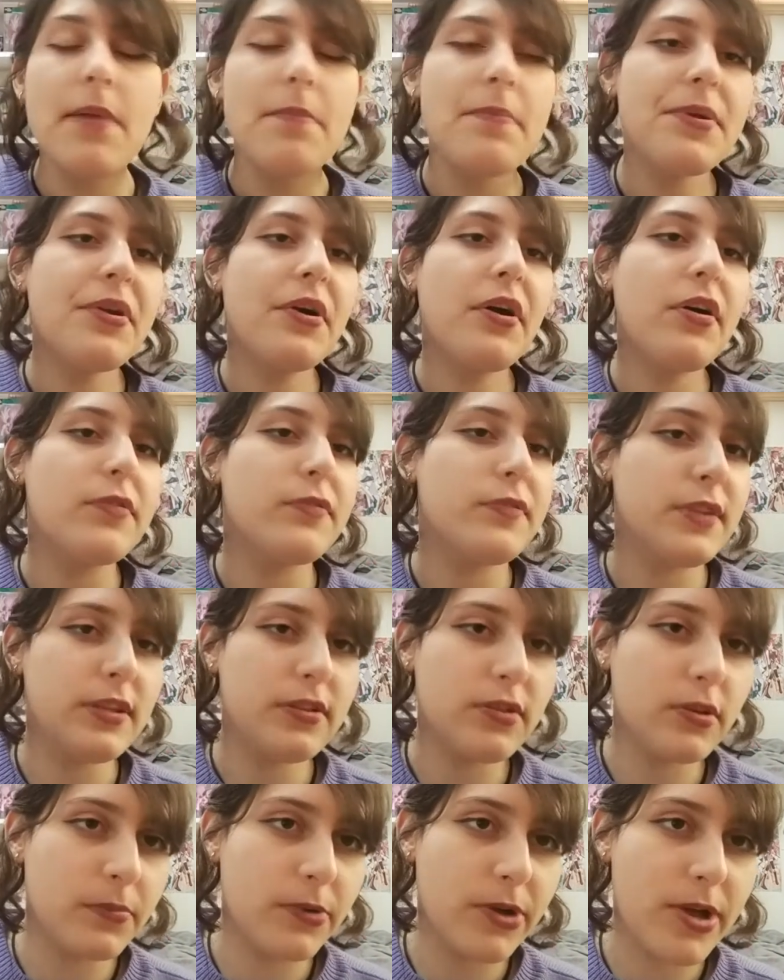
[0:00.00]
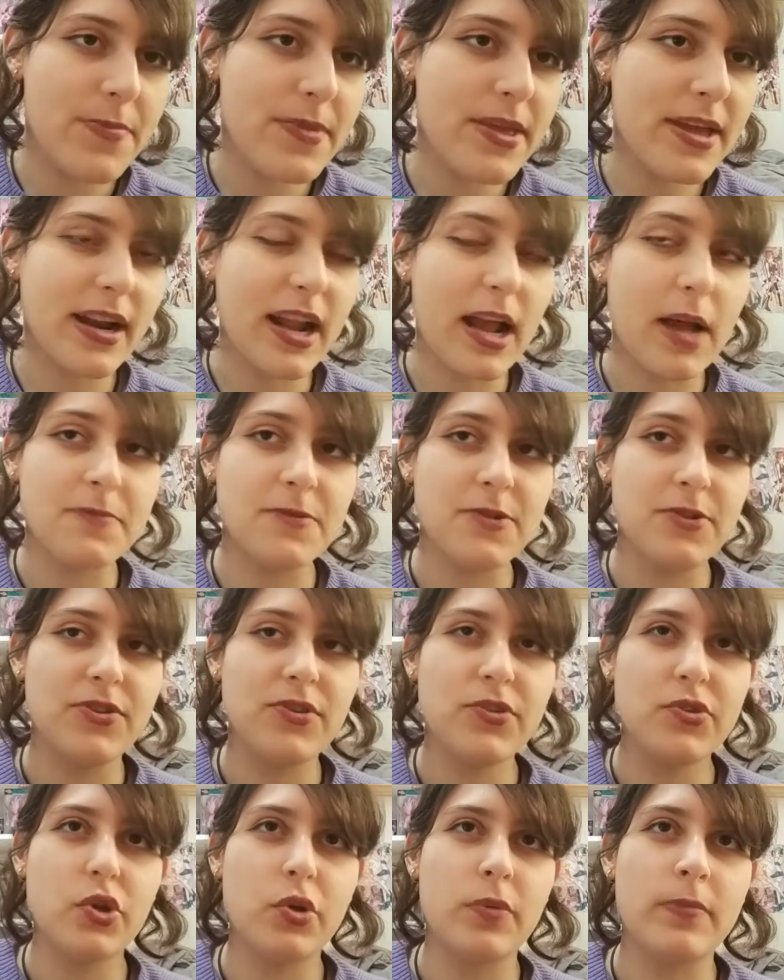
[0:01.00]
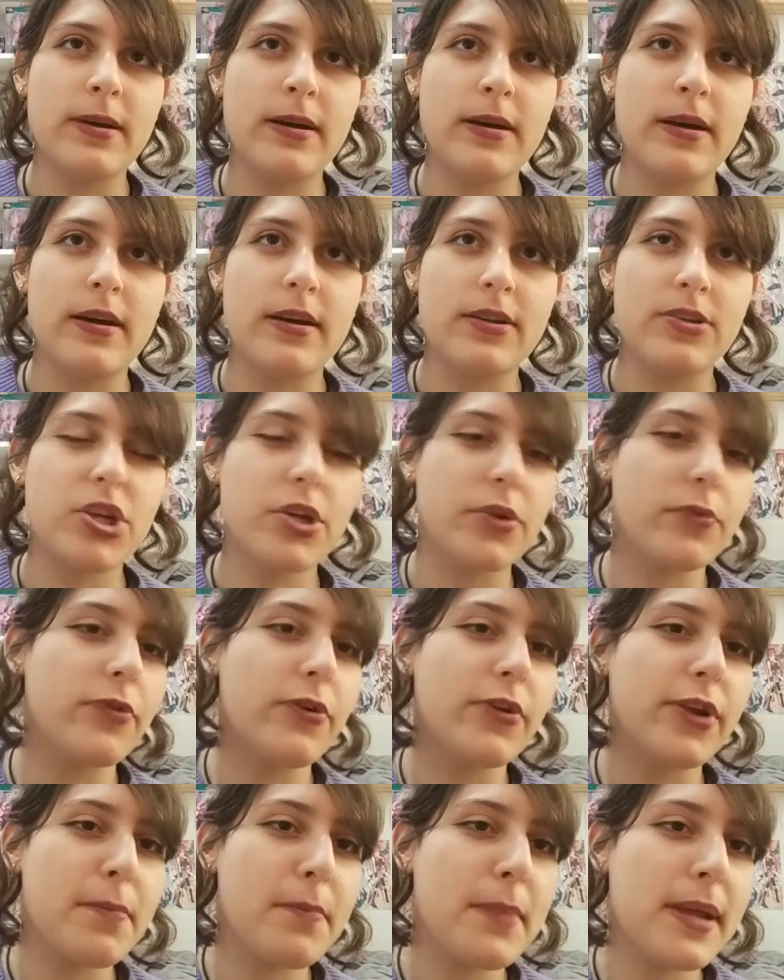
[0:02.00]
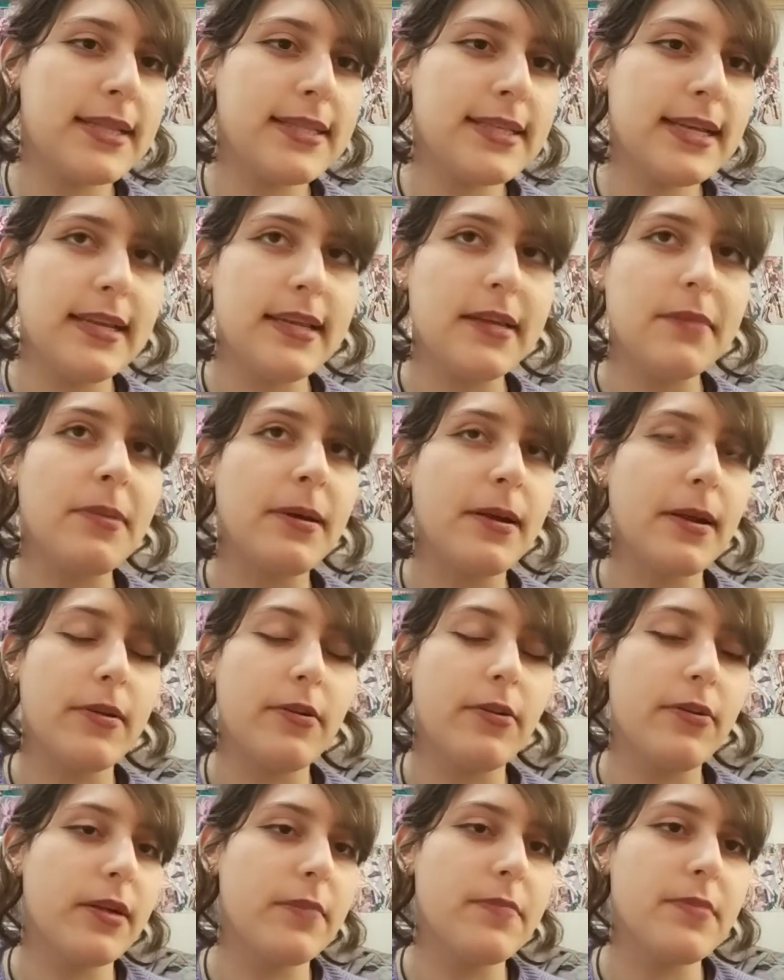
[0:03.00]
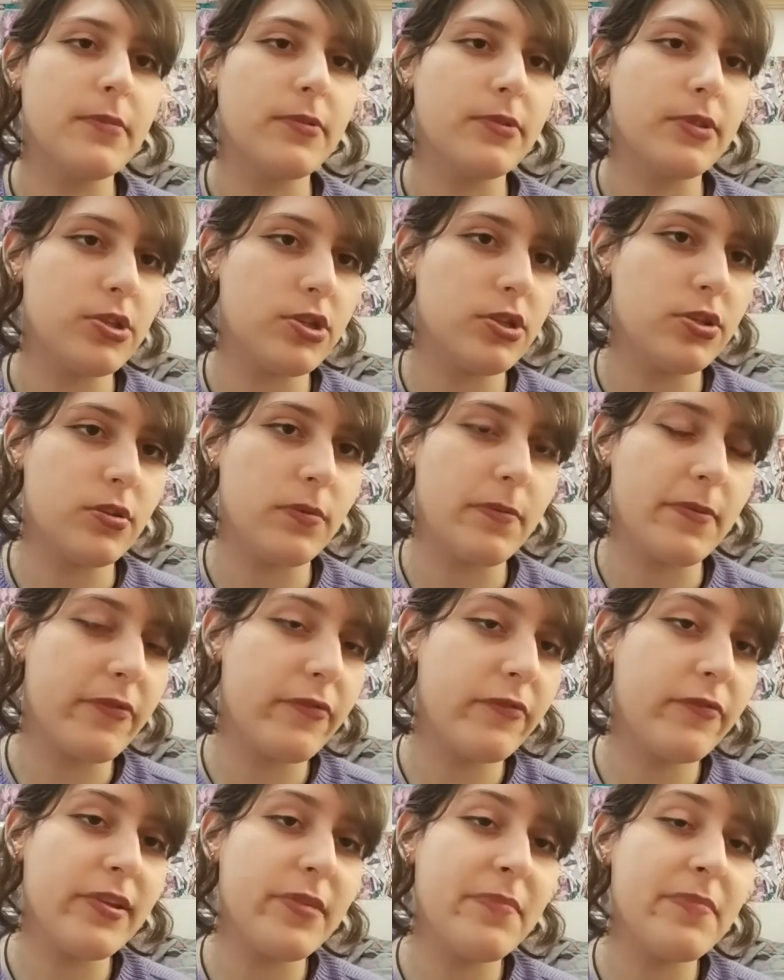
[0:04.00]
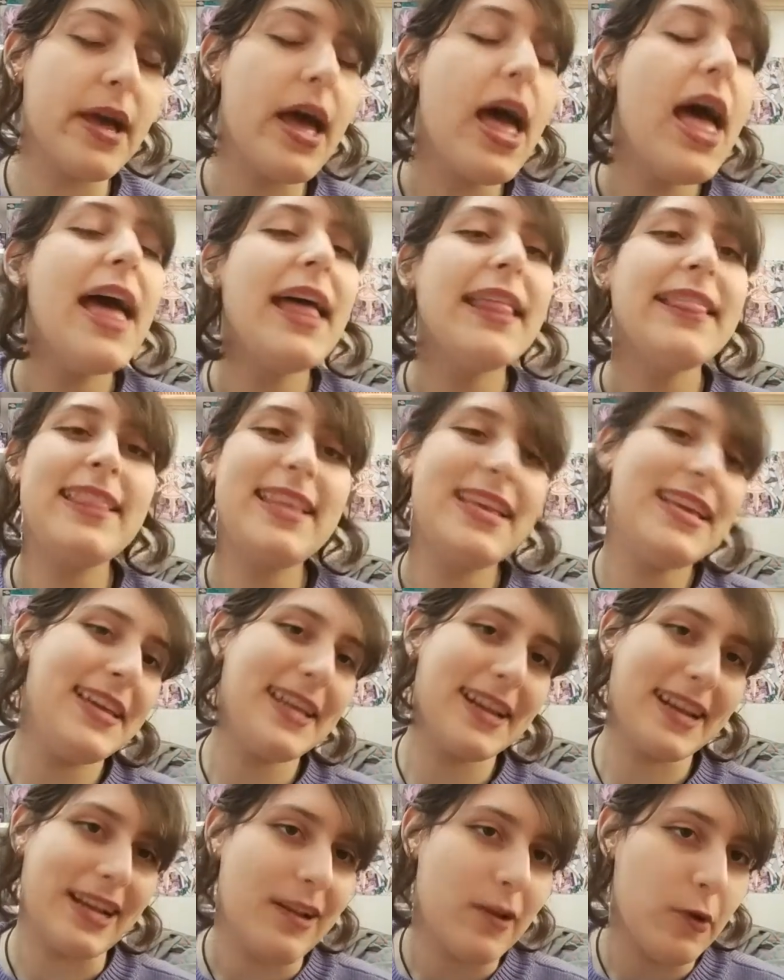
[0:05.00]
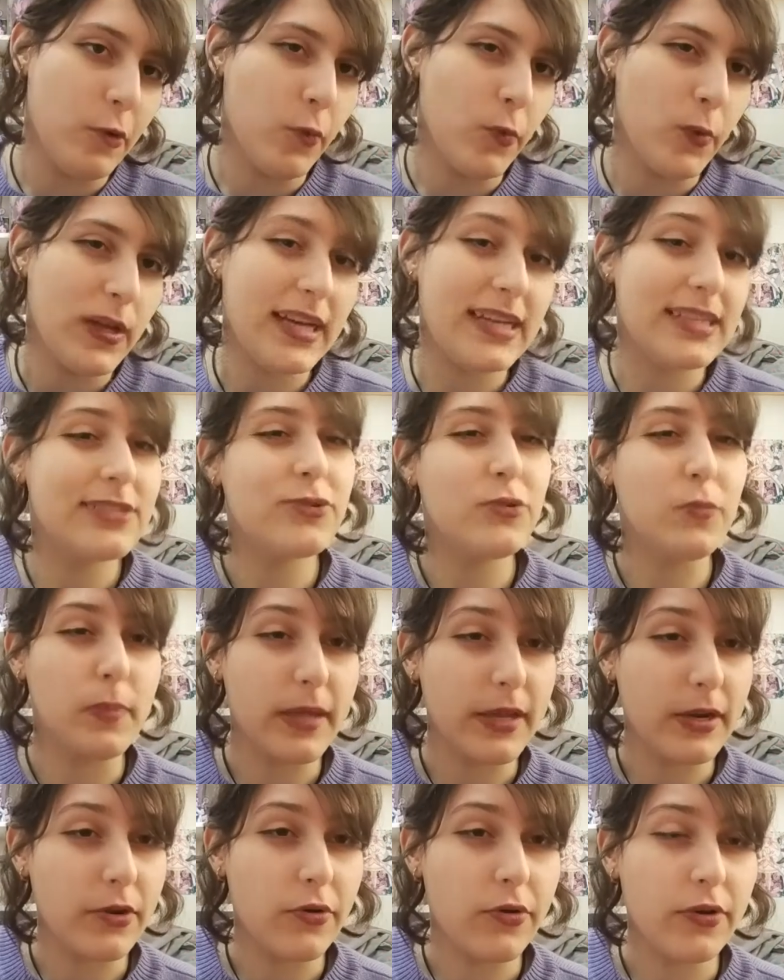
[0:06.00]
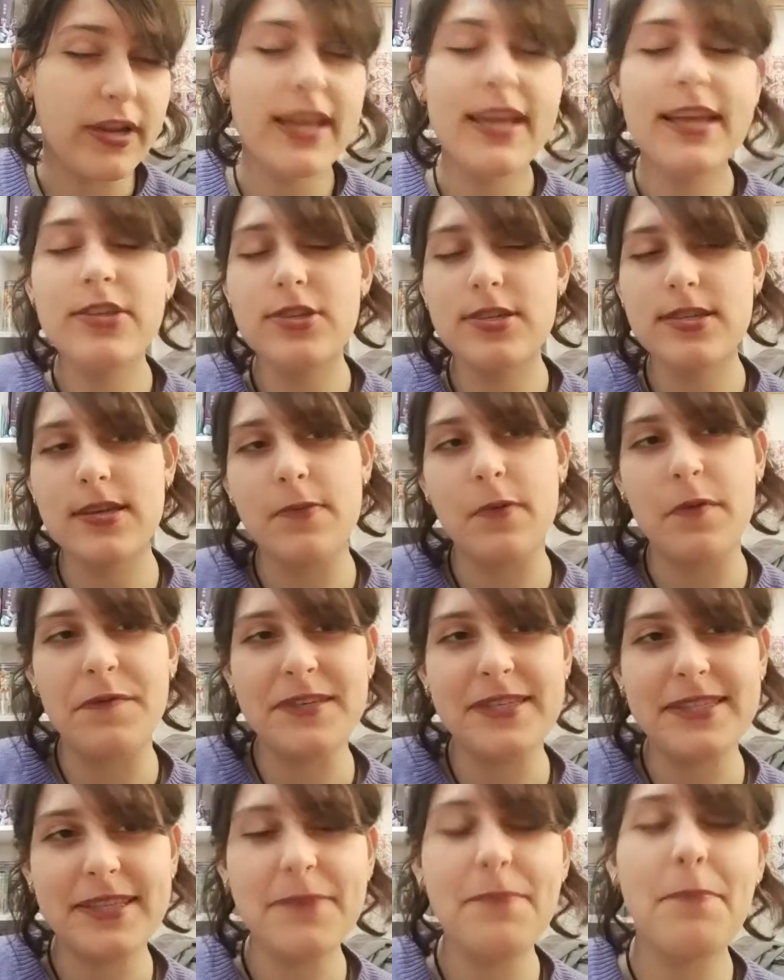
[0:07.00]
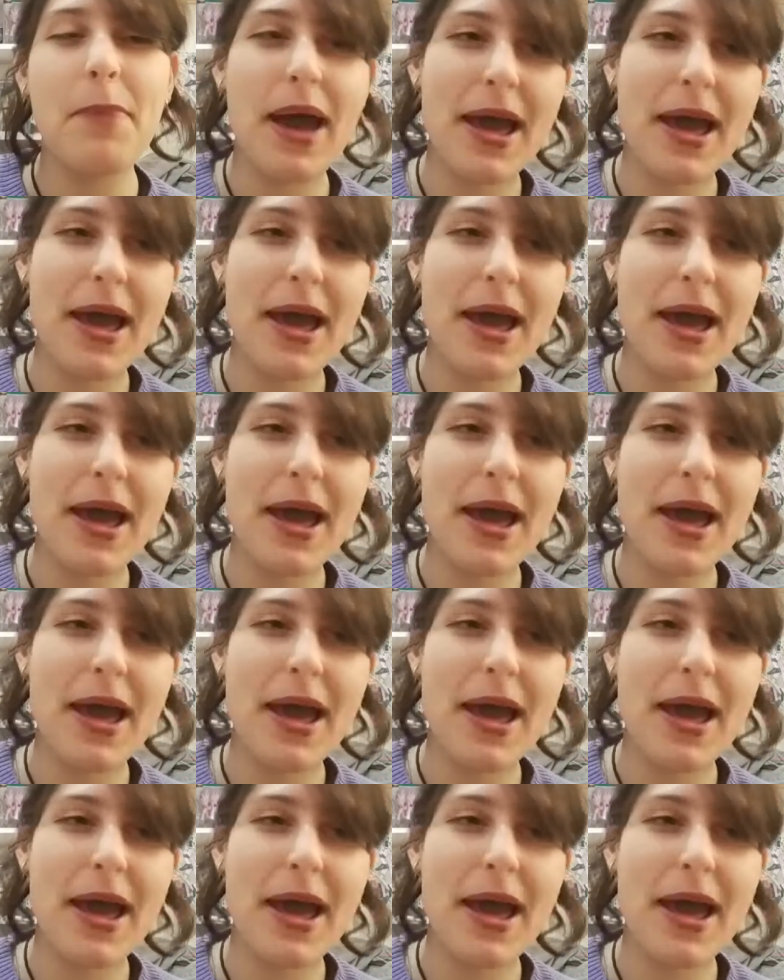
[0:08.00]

Però ho finito Bohemian Rhapsody, insomma, c'era un'ora e mezza libera, allora abbiamo deciso per un film di gran lunga superiore e ci siamo visti